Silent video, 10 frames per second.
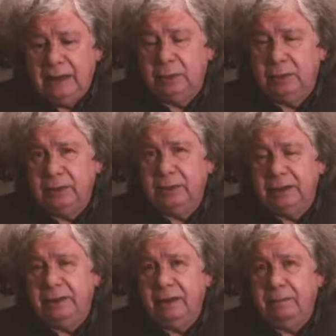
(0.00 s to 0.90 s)
situación que
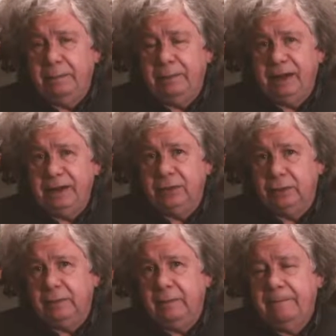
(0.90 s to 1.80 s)
se vive en
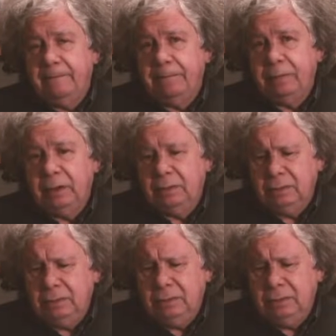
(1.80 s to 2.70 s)
Valparaíso,
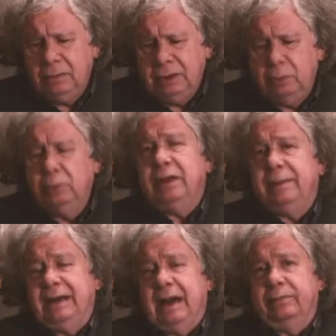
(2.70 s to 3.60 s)
no, no le gusta
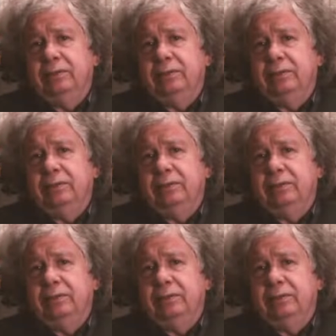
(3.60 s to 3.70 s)
para nada.